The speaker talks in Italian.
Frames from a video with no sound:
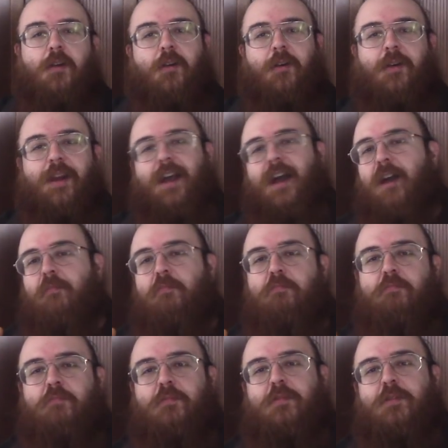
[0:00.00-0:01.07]
Ora,
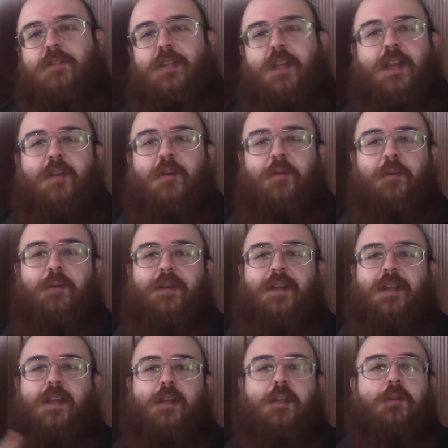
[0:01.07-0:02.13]
c'è
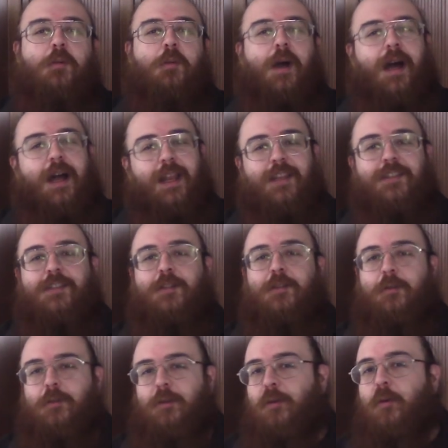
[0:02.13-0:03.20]
un rituale
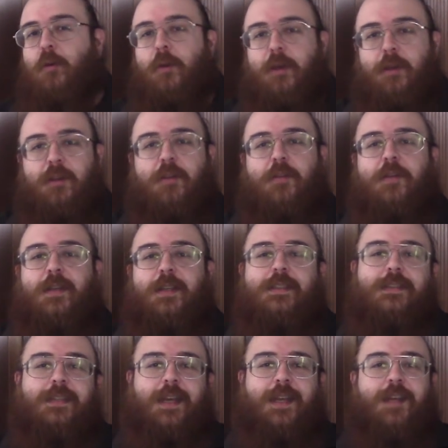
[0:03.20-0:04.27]
secondo cui io devo
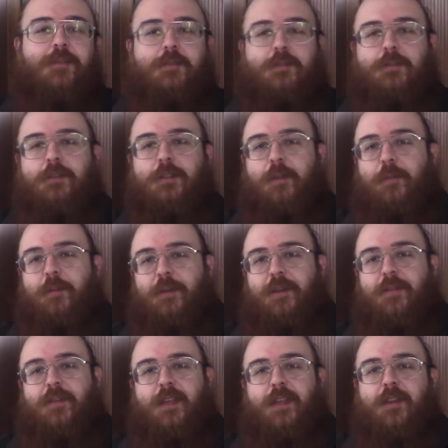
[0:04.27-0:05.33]
iniziare questo tipo
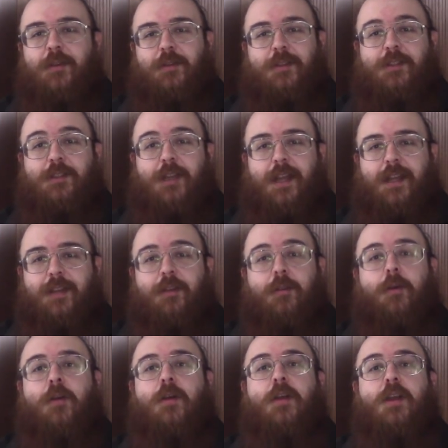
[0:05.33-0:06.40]
di video
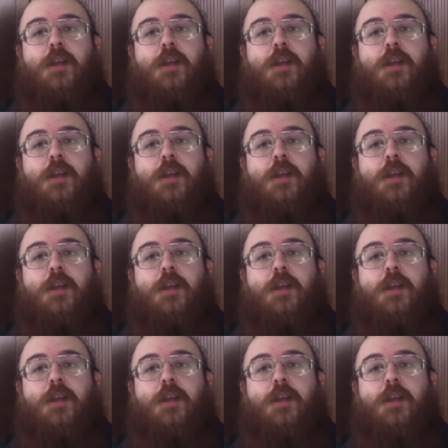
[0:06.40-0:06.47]
dicendo